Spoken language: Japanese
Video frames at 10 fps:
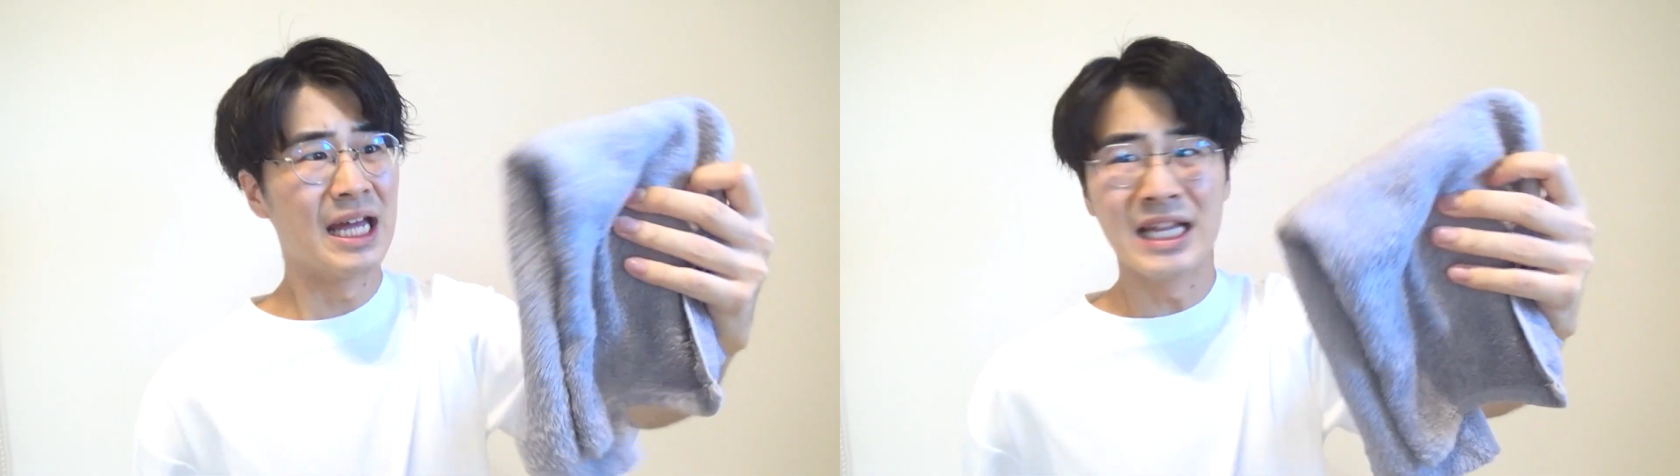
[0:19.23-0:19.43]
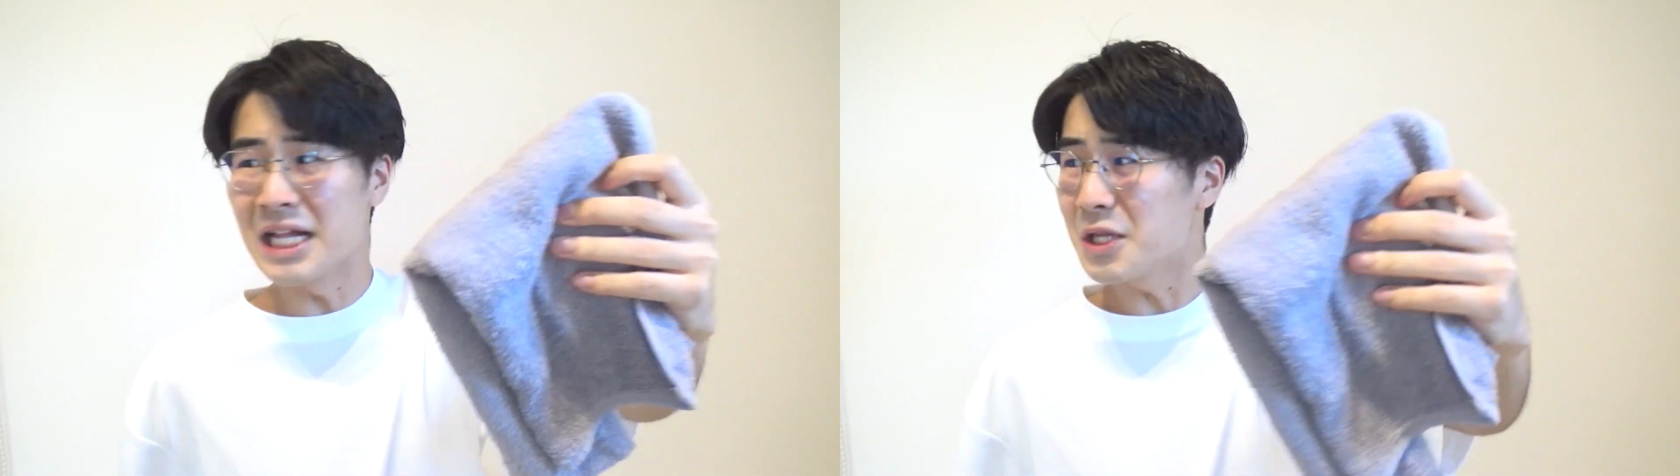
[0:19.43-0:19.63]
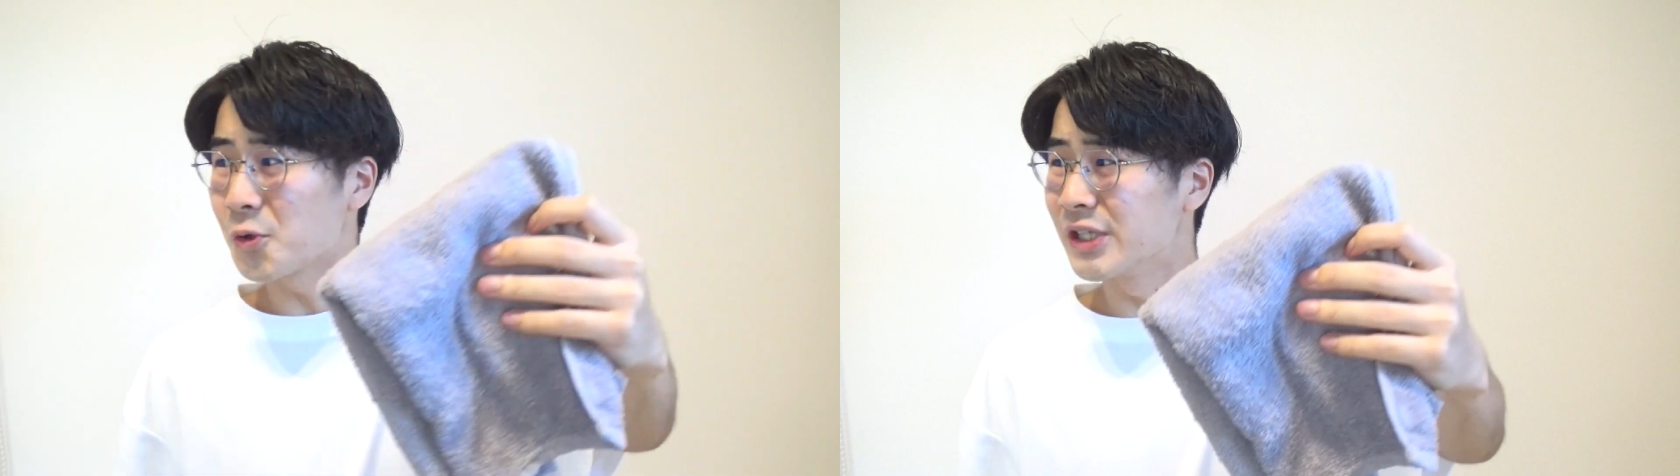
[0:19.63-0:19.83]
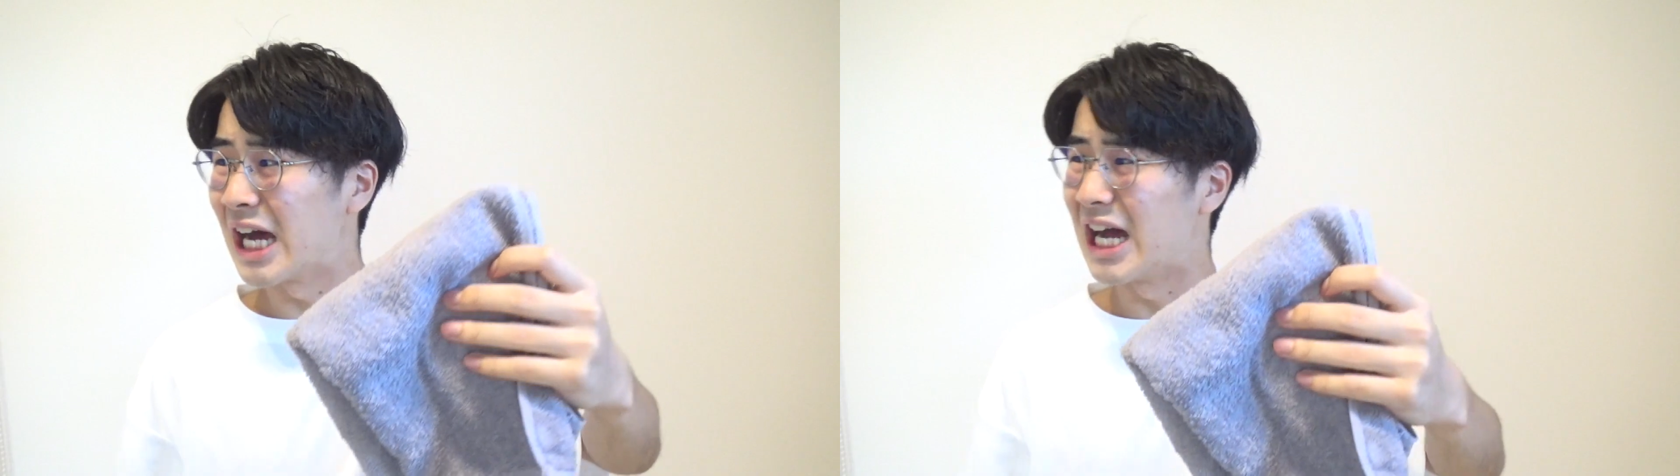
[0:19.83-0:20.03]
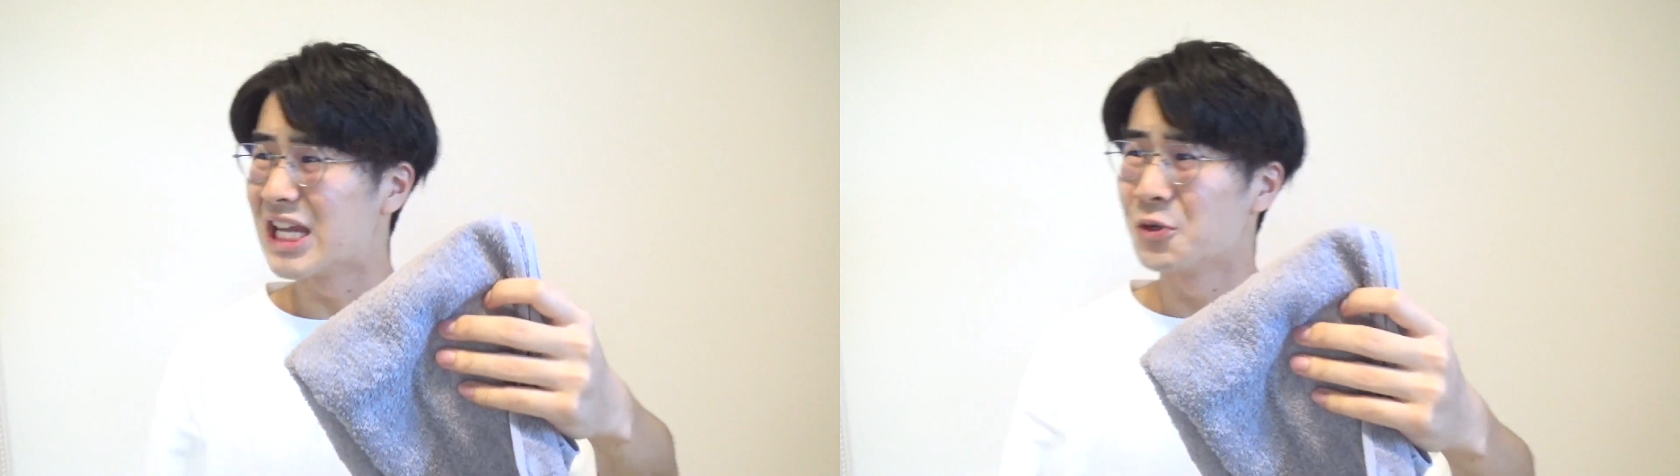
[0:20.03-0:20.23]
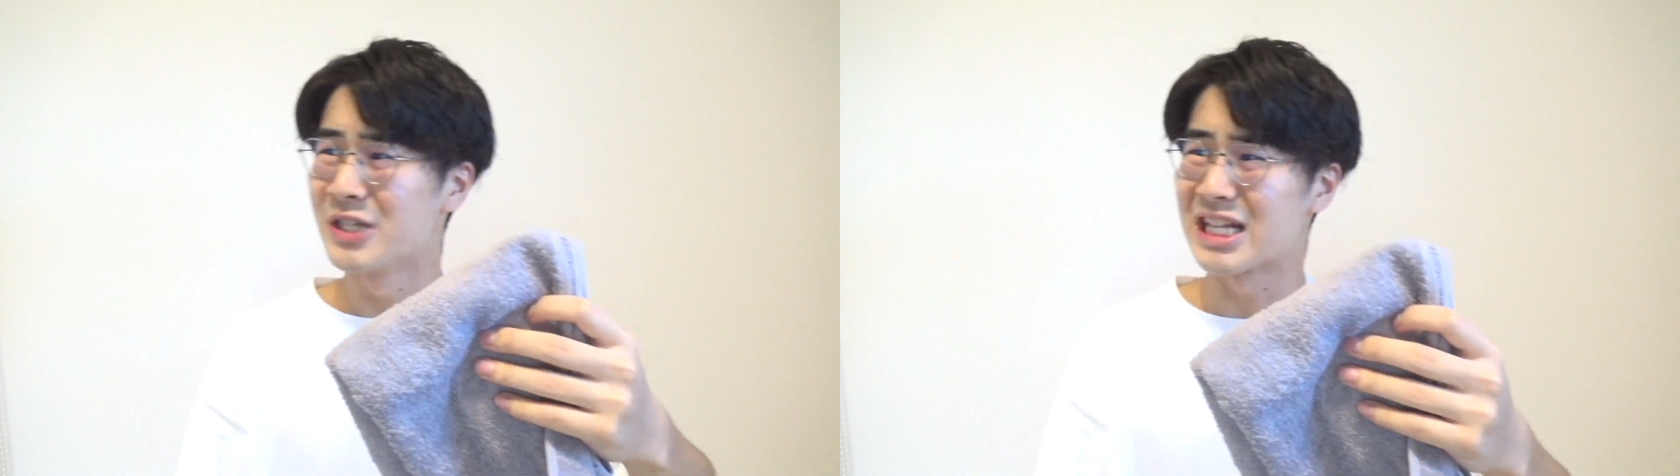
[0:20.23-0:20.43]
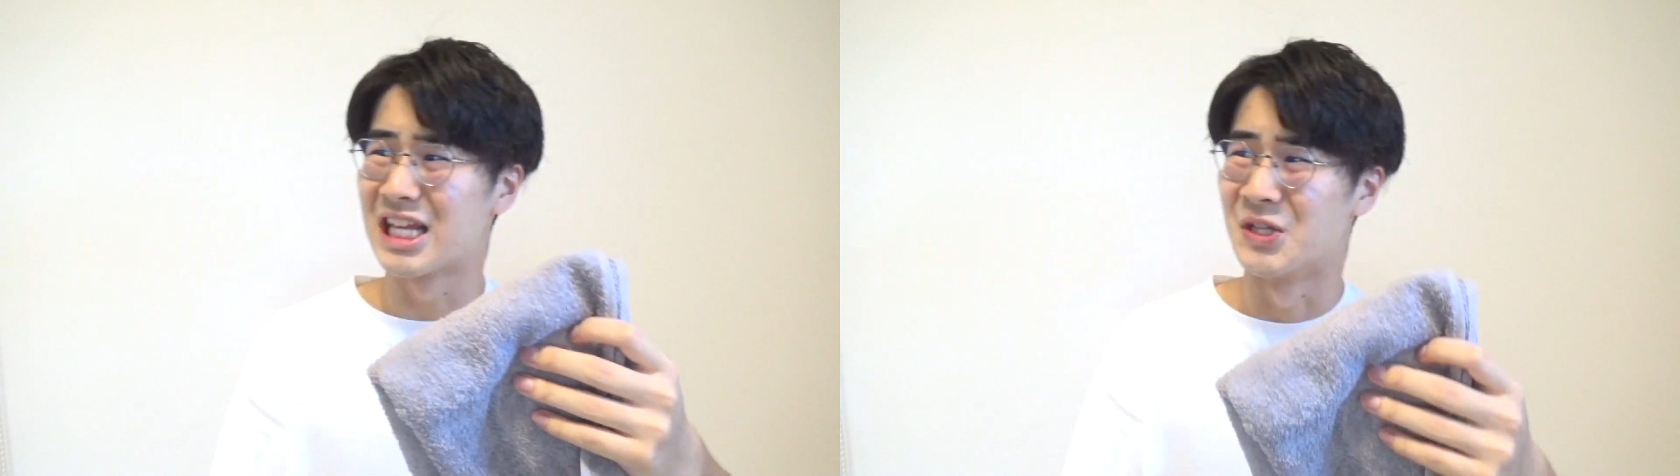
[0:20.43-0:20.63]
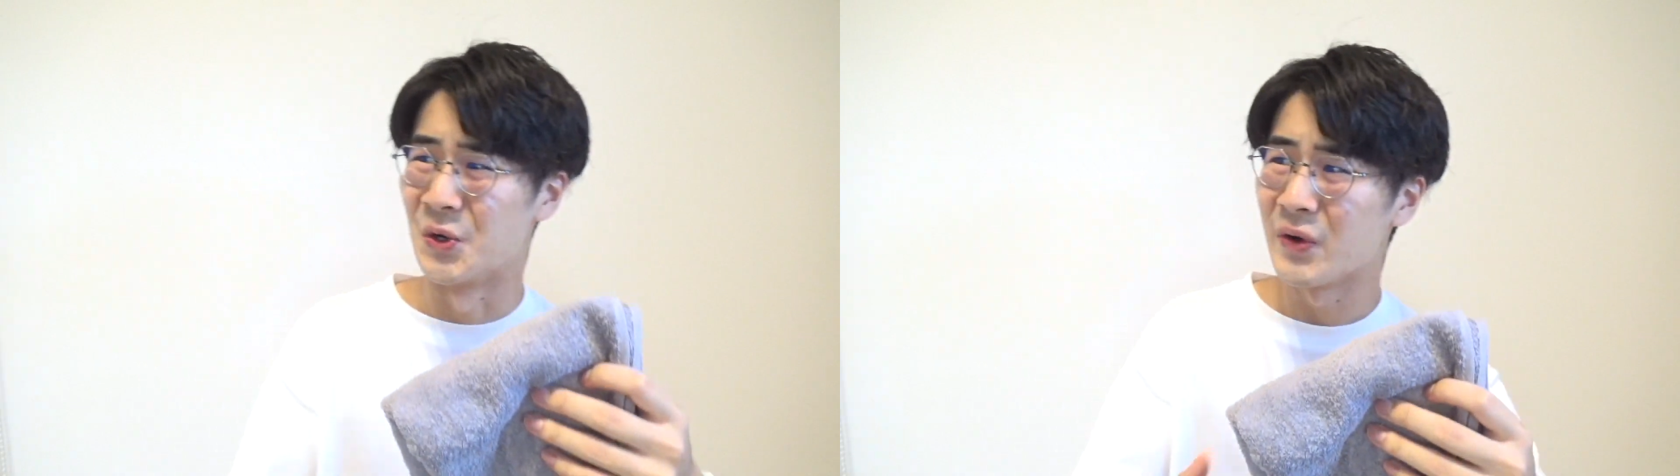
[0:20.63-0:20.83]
え、なんでこんな灰色になってんの